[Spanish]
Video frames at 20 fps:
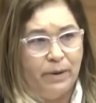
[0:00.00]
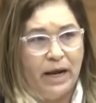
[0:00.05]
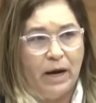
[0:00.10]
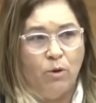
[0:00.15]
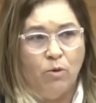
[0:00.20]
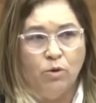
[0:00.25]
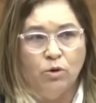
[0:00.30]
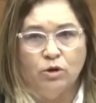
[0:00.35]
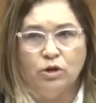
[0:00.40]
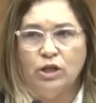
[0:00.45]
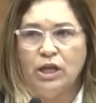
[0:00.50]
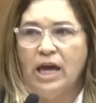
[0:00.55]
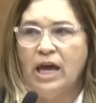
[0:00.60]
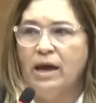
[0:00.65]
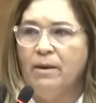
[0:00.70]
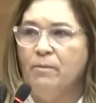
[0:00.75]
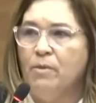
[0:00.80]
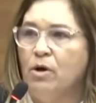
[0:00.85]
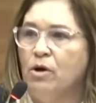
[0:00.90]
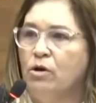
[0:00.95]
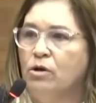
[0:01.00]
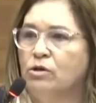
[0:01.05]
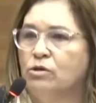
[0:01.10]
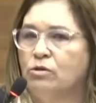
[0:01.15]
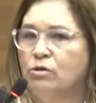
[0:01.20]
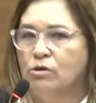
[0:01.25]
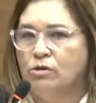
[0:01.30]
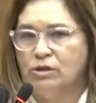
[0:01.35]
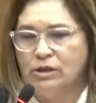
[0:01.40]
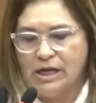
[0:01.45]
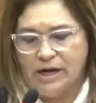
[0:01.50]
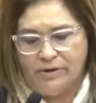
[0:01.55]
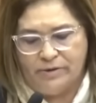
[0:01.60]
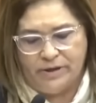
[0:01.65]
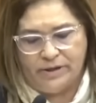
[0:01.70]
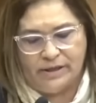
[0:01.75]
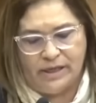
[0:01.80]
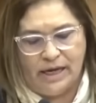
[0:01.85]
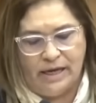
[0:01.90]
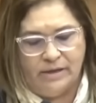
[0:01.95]
Preguntémonos,
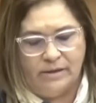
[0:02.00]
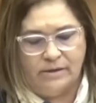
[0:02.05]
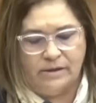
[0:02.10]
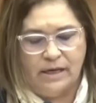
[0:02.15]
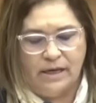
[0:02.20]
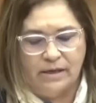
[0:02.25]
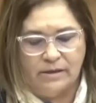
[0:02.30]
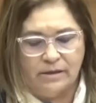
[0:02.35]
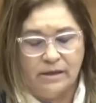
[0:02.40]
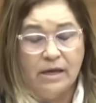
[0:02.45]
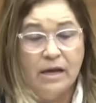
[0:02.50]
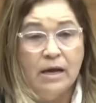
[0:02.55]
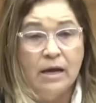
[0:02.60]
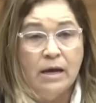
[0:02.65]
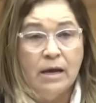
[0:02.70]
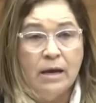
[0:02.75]
costarricenses.